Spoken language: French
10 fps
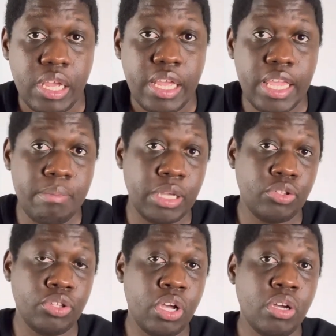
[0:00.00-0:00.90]
Et
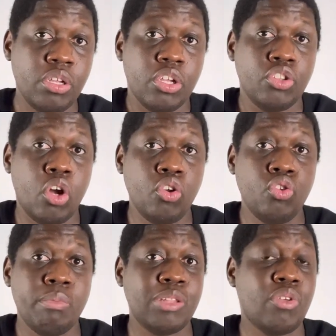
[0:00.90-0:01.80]
maintenant, dans le
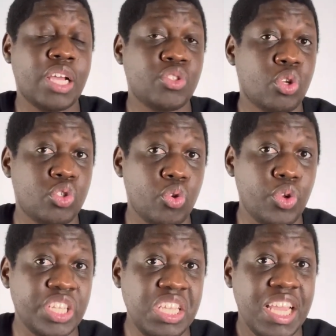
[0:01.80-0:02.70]
domaine de la
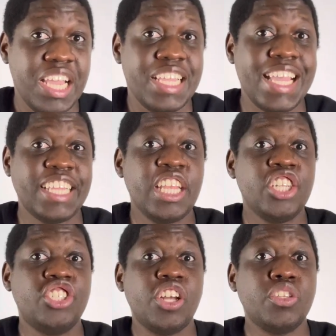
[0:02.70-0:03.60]
sorcellerie, il y a des
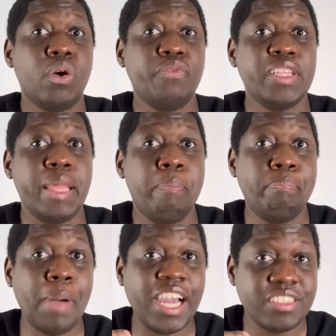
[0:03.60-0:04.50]
gens qui ont fait des
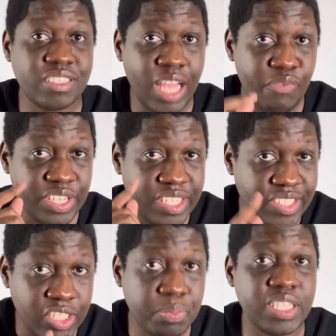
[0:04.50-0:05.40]
pactes avec
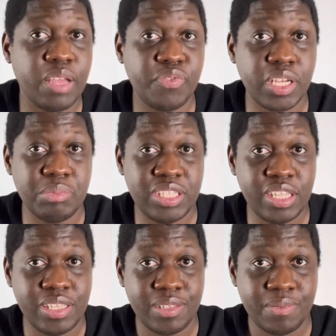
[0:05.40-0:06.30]
ces esprits
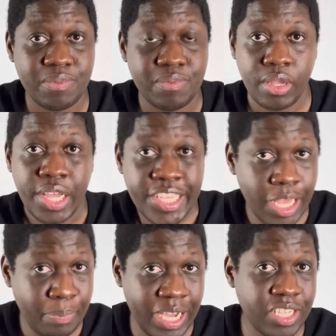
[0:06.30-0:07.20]
d'infirmité. Il y a
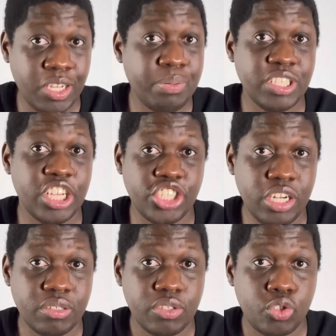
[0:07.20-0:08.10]
par exemple des gens
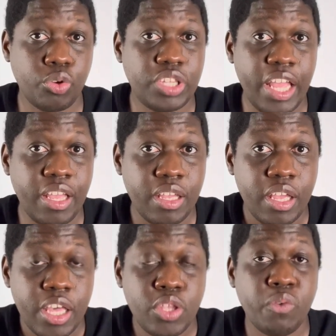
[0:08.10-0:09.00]
sur Terre
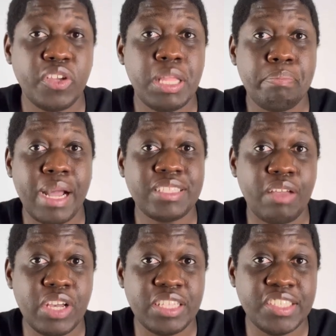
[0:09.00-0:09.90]
qui ont fait des pactes
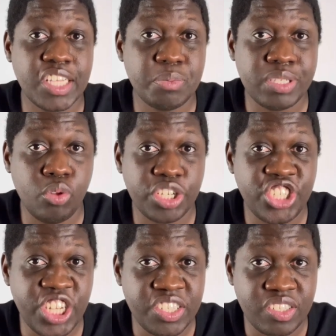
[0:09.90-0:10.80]
avec des esprits de
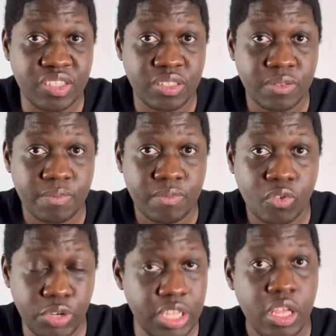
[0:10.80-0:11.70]
richesse.
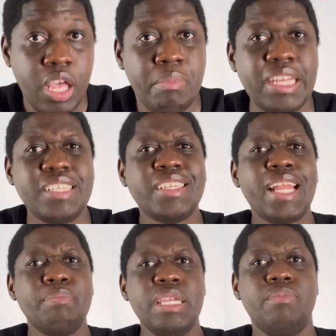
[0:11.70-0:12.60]
Oui, mais lisez
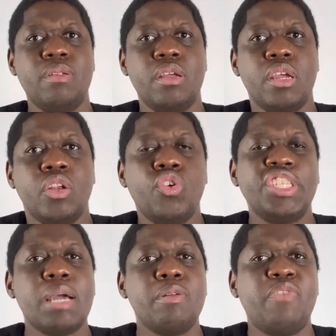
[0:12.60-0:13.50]
la Bible. Le
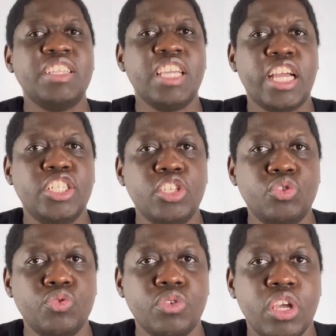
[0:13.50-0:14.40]
diable va dire à
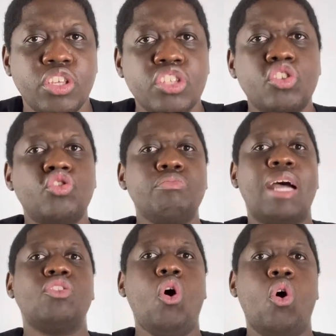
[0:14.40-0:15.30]
Jésus que si tu
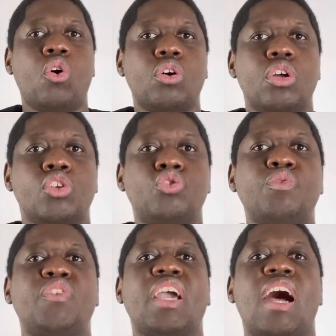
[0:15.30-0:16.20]
m'adores, tu
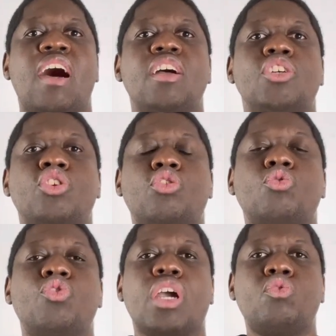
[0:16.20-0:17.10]
verras, je te
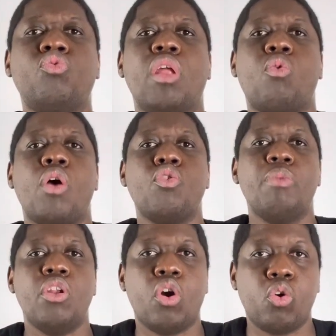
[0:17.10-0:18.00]
donnerai tous les royaumes
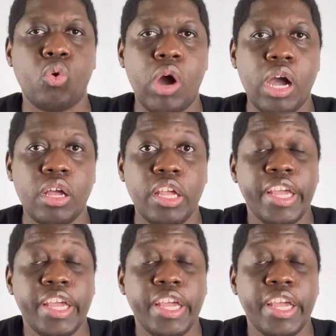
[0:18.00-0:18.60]
et leur gloire.